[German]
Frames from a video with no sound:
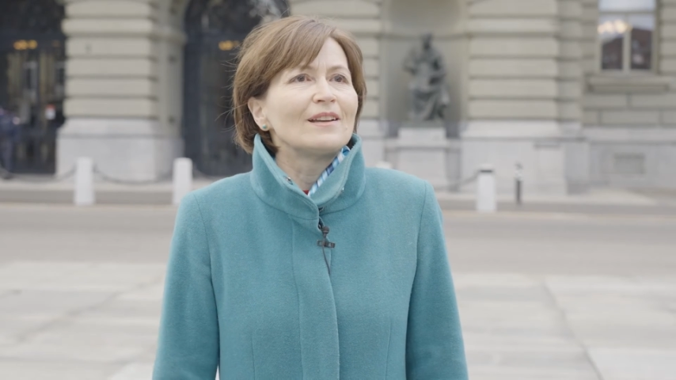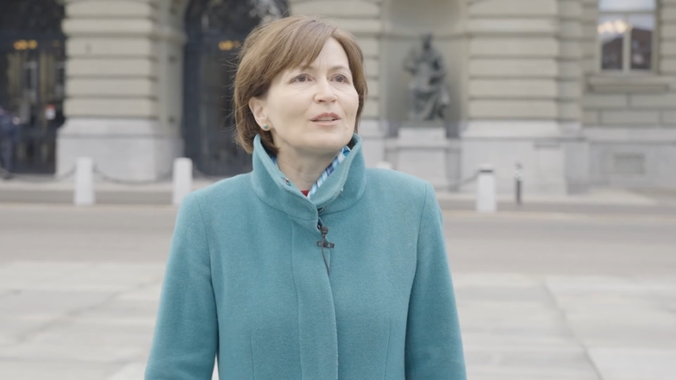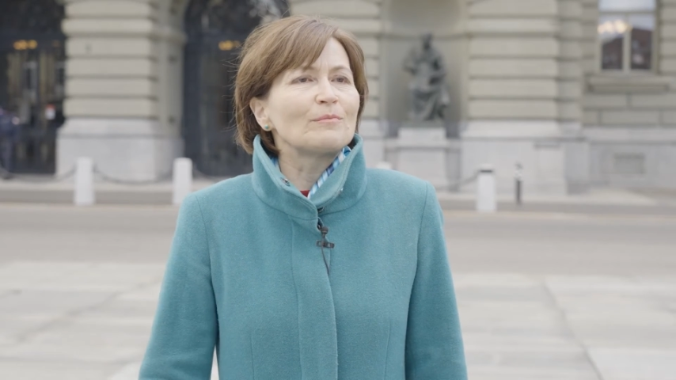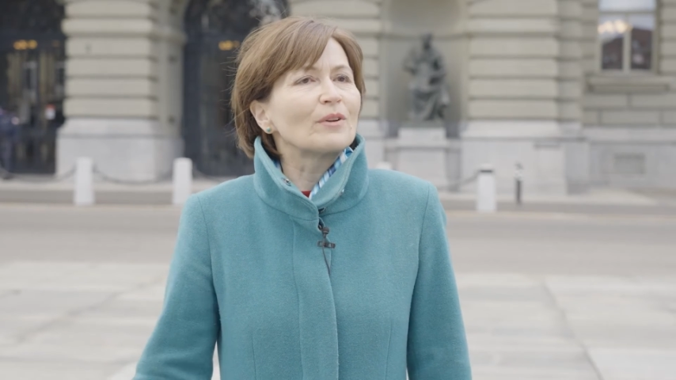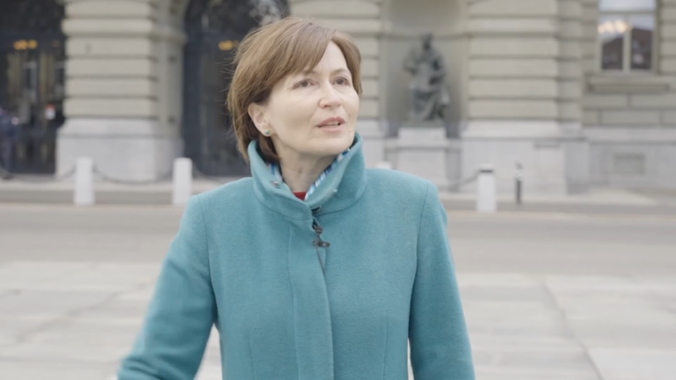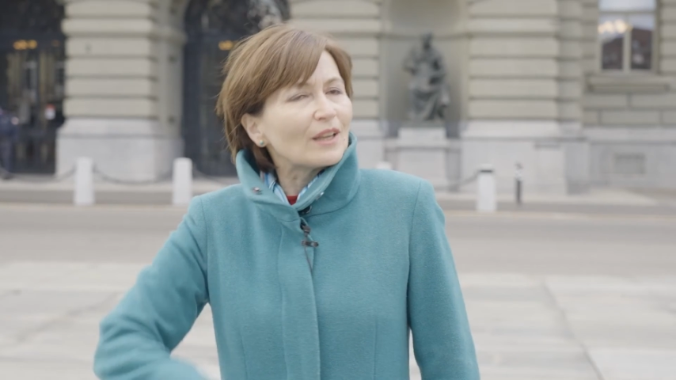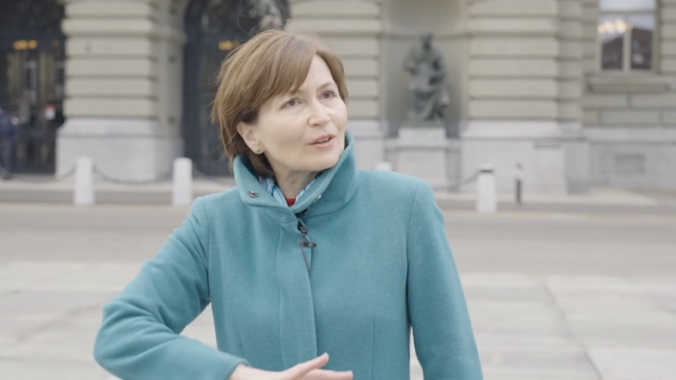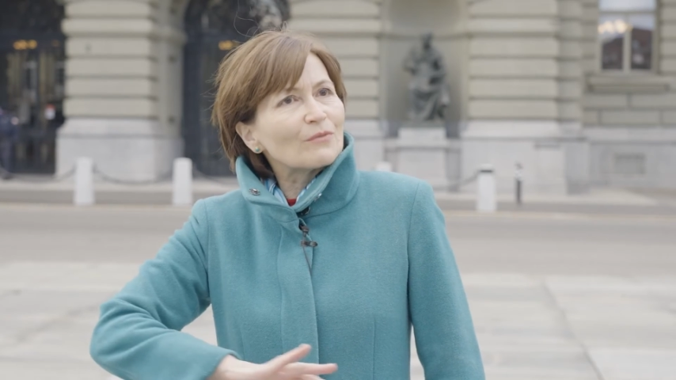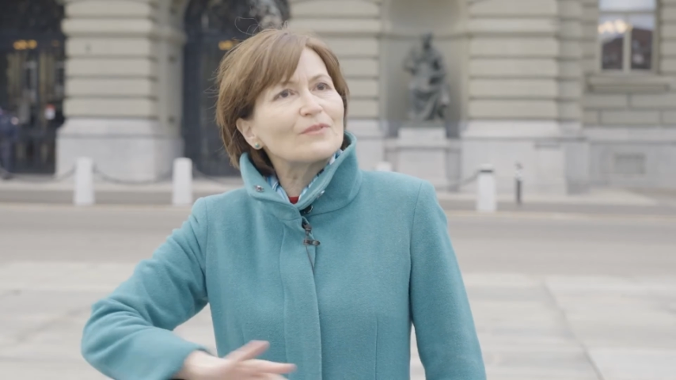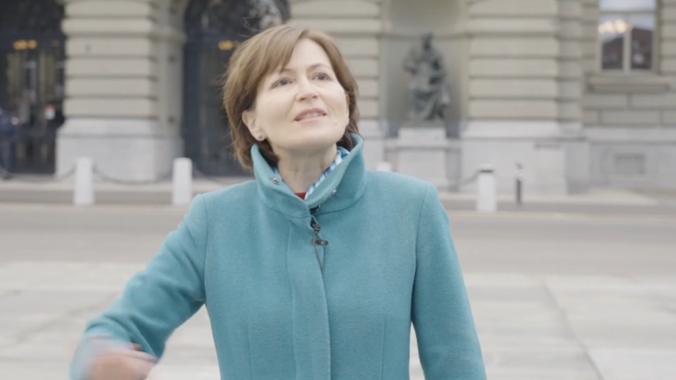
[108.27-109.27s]
in der
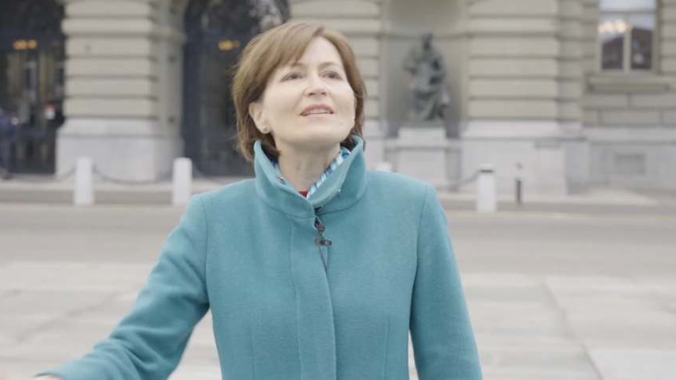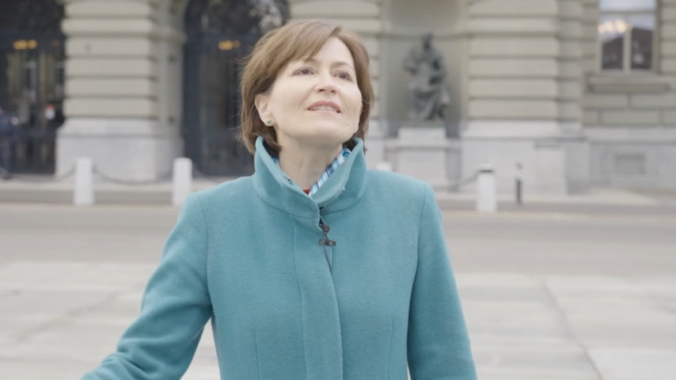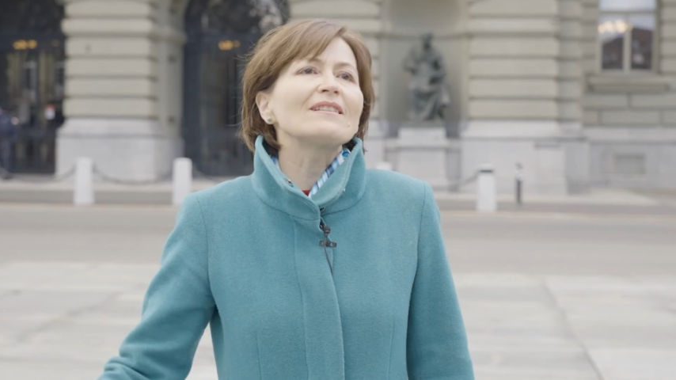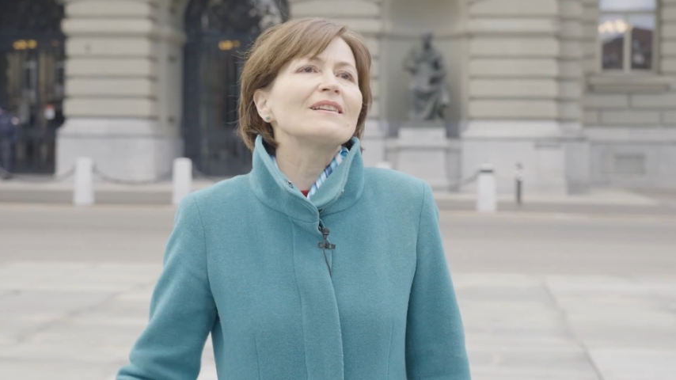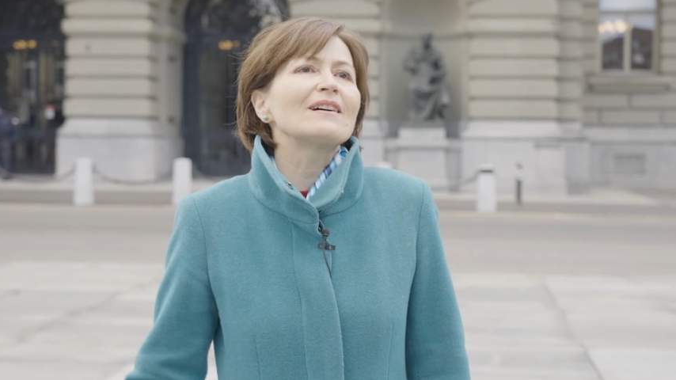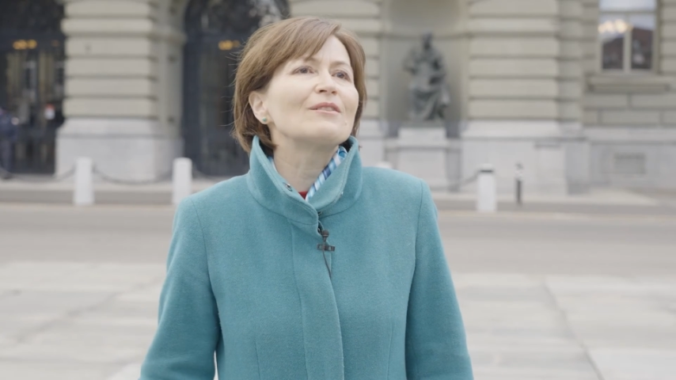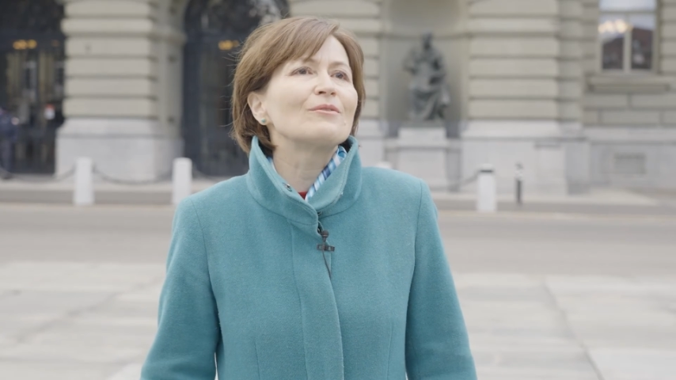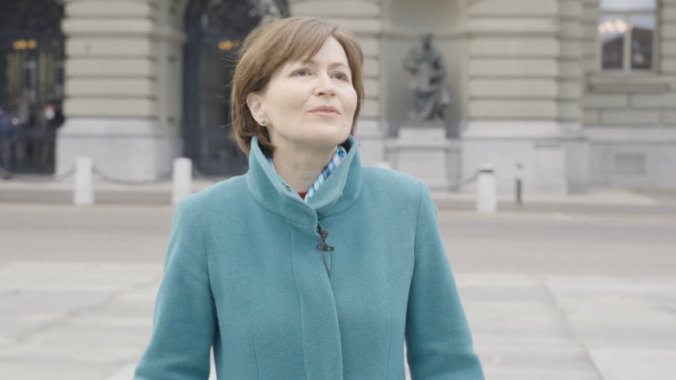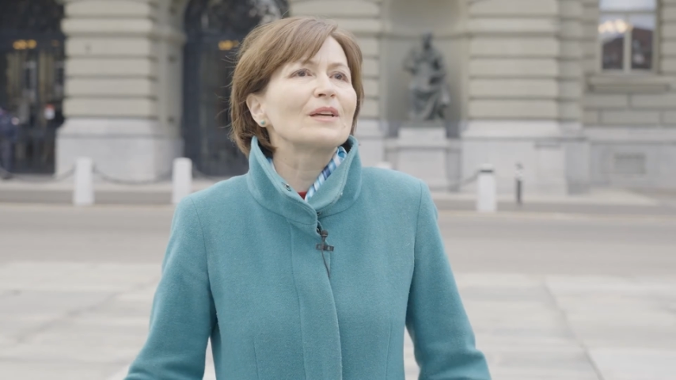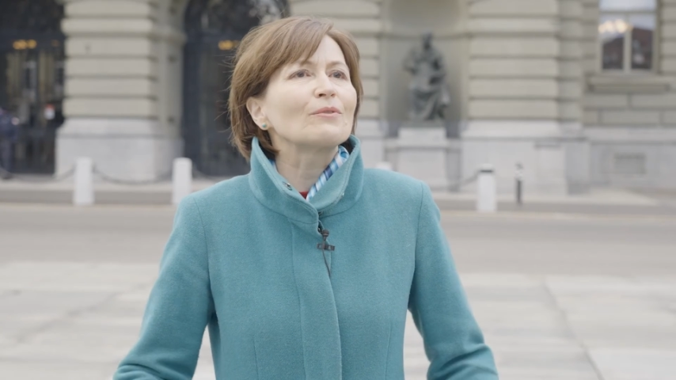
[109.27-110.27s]
Politik auf die Seite lassen
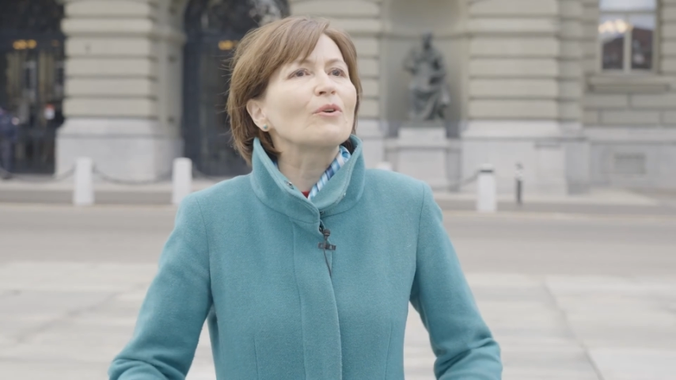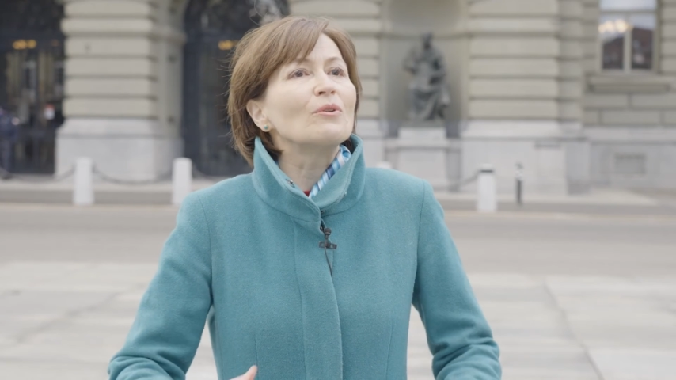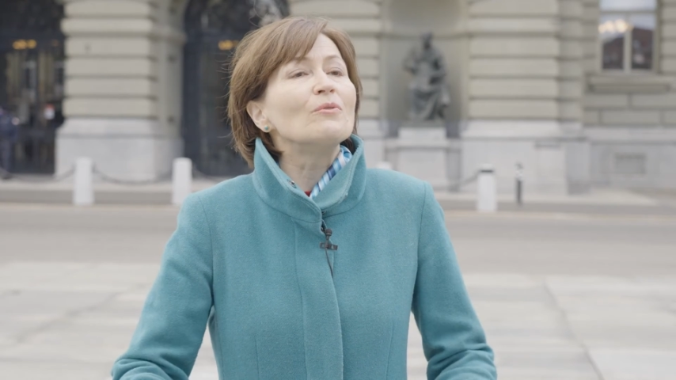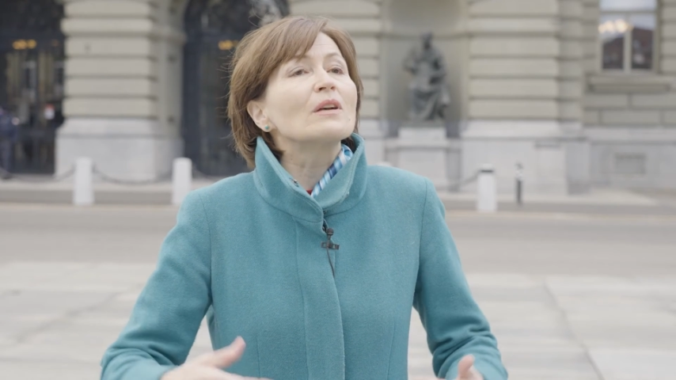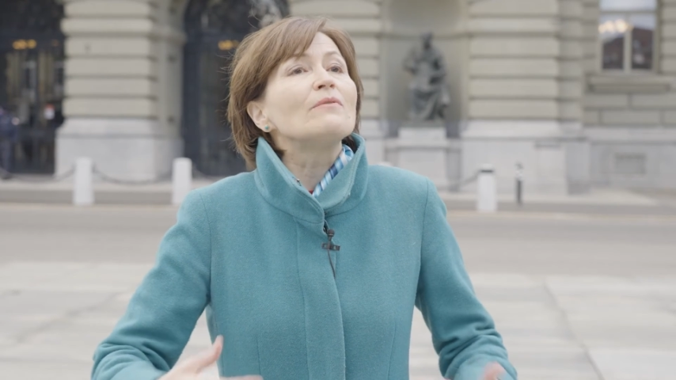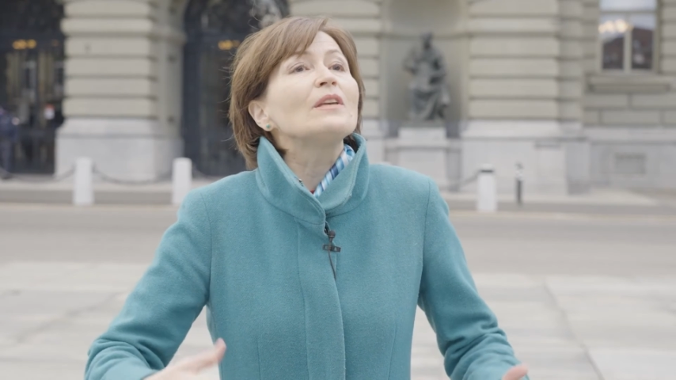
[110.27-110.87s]
und einfach auch schauen,